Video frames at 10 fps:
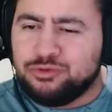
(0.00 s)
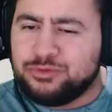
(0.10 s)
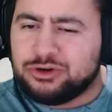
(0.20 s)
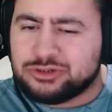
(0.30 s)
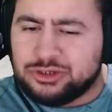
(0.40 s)

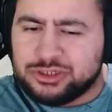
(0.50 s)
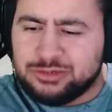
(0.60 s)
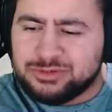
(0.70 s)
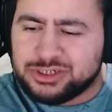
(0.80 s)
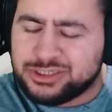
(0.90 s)
Direksiyonu
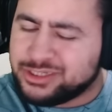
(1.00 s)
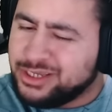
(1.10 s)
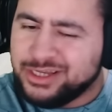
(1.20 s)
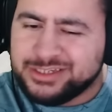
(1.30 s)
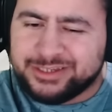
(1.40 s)
özlemişiz.
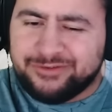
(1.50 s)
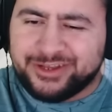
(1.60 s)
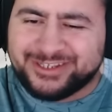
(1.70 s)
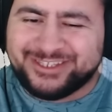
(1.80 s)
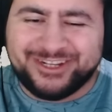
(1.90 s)

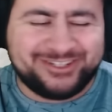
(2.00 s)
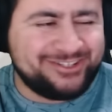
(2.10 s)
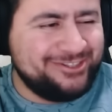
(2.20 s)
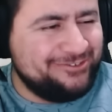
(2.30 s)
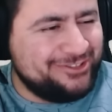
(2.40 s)
Severiz.
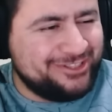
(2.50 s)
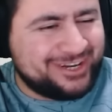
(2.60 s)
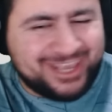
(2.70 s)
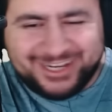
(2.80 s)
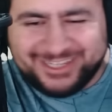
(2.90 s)
Direksiyonlu videolar
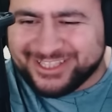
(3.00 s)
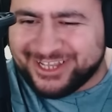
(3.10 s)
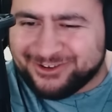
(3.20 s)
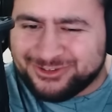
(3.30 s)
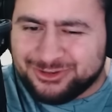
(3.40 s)

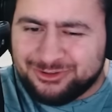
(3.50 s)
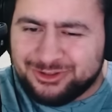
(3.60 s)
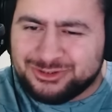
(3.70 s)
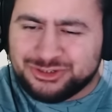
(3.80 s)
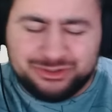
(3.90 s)
gerçekten güzel
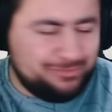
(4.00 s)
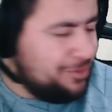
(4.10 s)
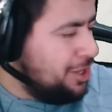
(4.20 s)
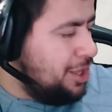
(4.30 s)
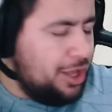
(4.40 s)
oluyor düşünüyorum.
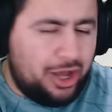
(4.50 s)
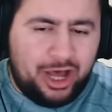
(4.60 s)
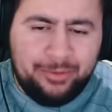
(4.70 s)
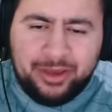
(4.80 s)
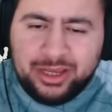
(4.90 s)

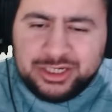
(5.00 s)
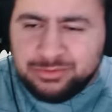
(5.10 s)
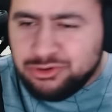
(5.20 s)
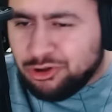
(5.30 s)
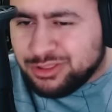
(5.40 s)
Abi
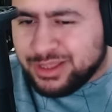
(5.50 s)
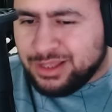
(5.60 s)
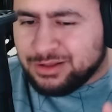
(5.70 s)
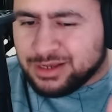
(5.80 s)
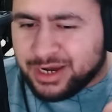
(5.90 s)
şimdi yolda
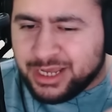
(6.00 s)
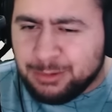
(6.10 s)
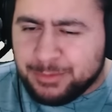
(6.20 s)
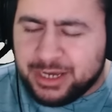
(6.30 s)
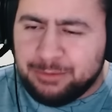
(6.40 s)

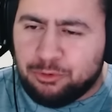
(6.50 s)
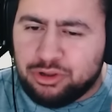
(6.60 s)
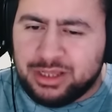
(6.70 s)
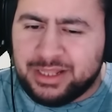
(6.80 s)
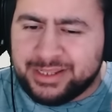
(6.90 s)
garip garip
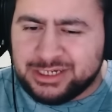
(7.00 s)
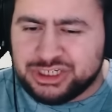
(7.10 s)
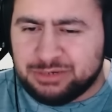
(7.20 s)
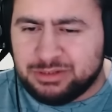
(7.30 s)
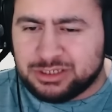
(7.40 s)
olaylar
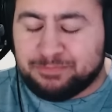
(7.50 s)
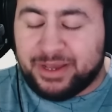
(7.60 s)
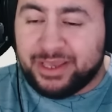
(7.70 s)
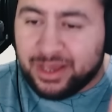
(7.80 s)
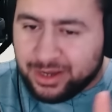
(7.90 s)
yaşayabiliriz.
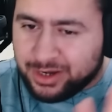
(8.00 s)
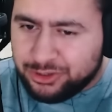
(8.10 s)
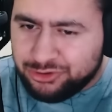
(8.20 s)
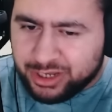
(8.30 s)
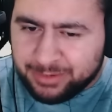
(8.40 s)
Bayağı
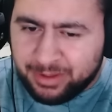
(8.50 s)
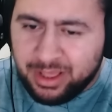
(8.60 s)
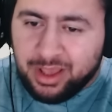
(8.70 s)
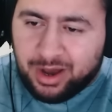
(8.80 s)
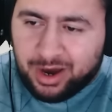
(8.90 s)
kayıyor araba.
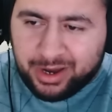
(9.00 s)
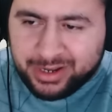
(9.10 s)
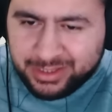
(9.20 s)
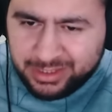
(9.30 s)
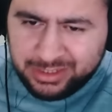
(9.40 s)

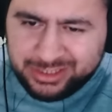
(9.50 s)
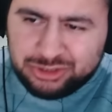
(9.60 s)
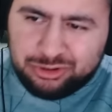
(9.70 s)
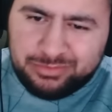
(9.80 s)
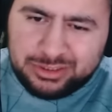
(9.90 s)
Arkadan itiş
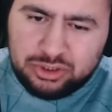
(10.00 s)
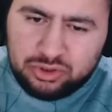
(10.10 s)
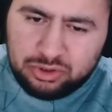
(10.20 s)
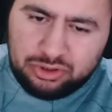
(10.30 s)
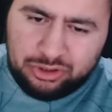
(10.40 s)
olması
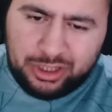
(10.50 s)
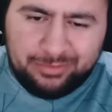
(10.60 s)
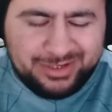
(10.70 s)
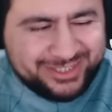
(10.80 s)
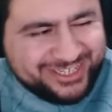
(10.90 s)
kötü
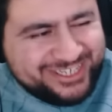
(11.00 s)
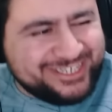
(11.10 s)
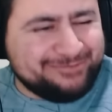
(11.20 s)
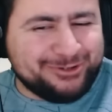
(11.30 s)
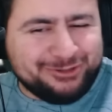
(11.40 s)
ama
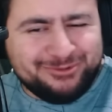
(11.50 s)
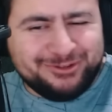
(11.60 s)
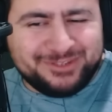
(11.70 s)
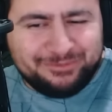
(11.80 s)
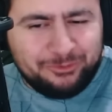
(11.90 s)
zincir modumuz
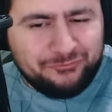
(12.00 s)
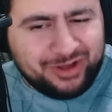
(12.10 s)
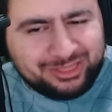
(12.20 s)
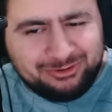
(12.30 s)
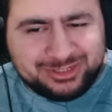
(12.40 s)
bizi bir
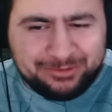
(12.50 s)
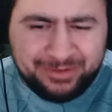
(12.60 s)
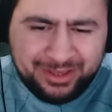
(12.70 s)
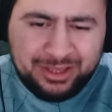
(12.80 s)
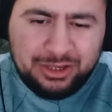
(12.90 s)
ufak da olsa bir
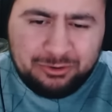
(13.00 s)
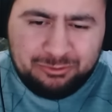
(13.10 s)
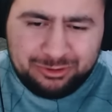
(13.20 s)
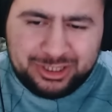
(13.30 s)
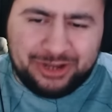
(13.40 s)

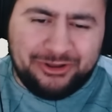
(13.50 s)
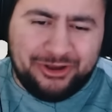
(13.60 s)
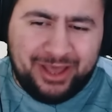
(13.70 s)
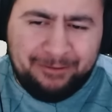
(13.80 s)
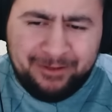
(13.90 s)
kurtarıyor
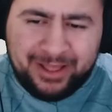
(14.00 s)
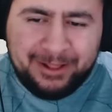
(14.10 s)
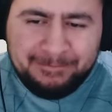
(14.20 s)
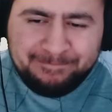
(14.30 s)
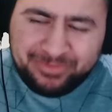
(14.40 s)
ya ama
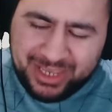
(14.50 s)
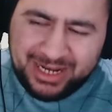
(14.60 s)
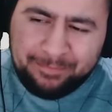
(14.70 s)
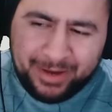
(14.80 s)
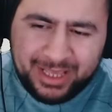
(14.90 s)

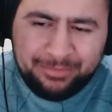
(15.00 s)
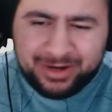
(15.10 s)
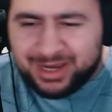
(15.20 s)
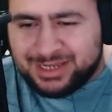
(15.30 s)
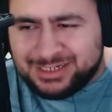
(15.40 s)
gene bayağı bir
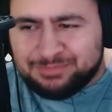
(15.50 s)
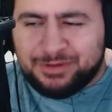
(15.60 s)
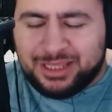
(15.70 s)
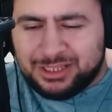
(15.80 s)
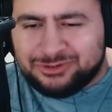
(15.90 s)
kayacağız
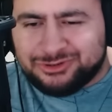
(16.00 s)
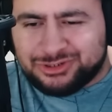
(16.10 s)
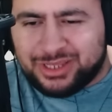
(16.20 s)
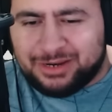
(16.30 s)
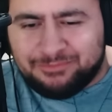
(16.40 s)
bilginiz
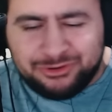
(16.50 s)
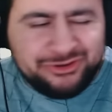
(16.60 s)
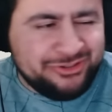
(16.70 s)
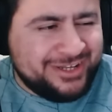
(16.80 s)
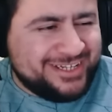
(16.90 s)
olsun yani.
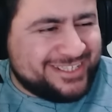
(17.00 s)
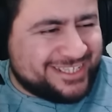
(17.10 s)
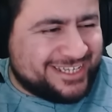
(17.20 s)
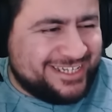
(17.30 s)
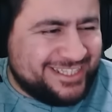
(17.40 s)
Bugün
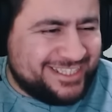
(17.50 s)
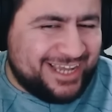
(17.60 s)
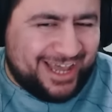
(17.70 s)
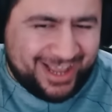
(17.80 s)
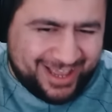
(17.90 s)
sıkıntı
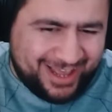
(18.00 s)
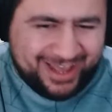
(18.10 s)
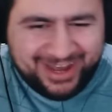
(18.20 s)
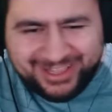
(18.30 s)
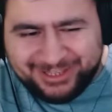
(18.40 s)
aga
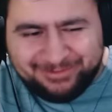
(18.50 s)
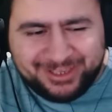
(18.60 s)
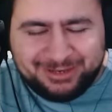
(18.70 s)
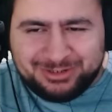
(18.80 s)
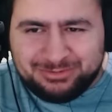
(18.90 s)
hadi
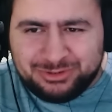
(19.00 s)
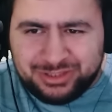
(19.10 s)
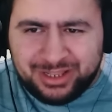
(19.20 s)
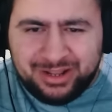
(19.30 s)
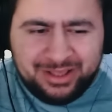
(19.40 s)
bakayım şimdi
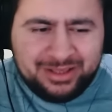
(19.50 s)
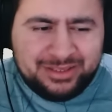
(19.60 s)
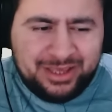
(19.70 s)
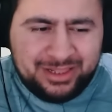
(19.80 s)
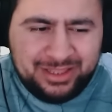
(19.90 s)
şuradan
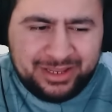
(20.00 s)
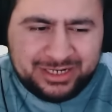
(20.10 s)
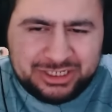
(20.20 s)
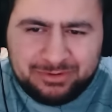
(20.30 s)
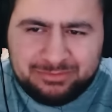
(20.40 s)
Yanlayarak
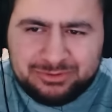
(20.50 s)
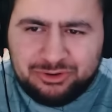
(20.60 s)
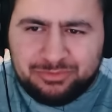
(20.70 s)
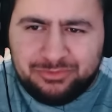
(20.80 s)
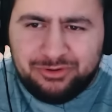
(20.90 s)
çıkmamız
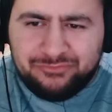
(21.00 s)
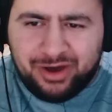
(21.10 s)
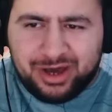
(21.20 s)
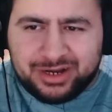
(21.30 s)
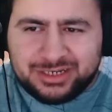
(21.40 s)
yok mu?
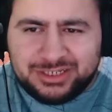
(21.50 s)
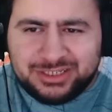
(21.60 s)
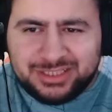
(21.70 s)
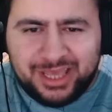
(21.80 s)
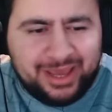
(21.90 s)
Var.
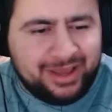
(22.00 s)
izle.